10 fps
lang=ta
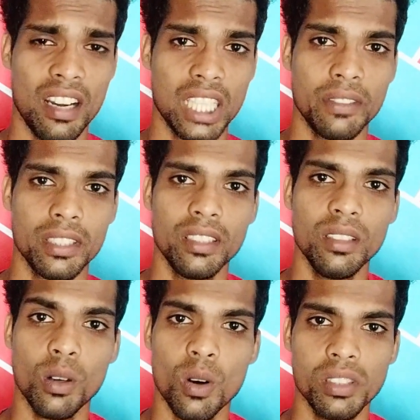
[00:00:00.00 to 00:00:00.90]
அடுத்து
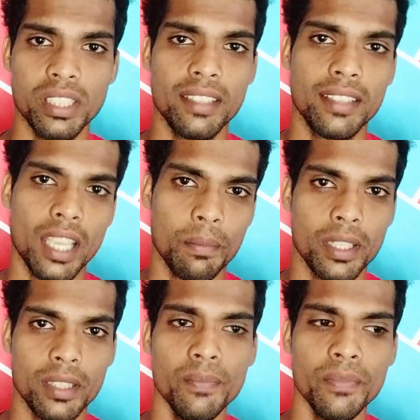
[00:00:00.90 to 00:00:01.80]
வந்துட்டு ஹோஸ்டிங்
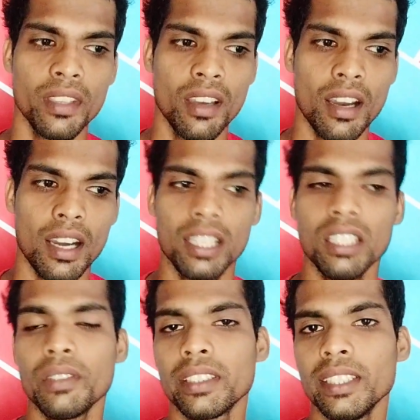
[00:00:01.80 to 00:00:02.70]
தேவைப்படும்
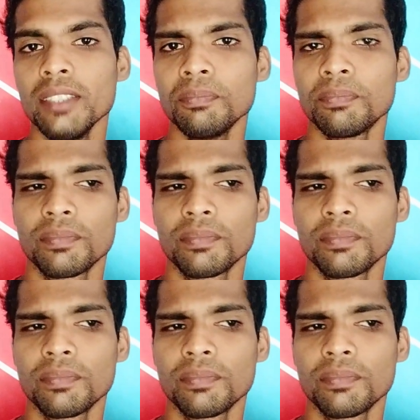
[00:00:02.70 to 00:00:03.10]
அடுத்து வந்துட்டு